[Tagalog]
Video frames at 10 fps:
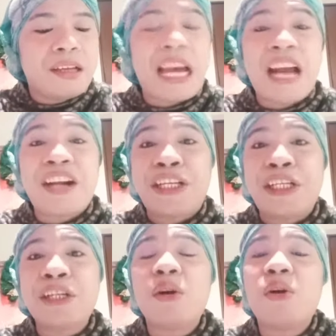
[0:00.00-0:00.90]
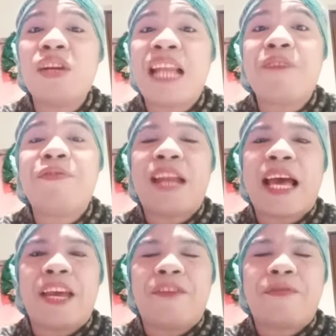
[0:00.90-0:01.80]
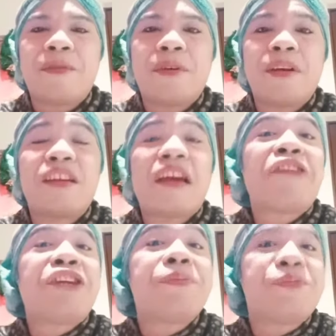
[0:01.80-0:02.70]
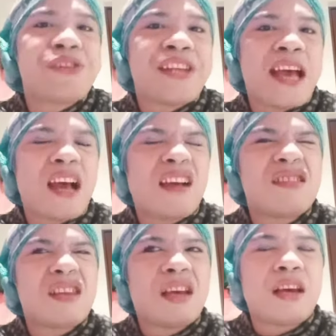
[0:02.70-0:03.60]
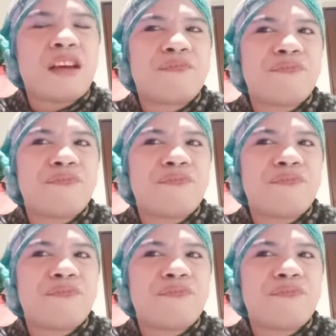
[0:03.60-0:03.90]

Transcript: Career or love life? Career muna, kasi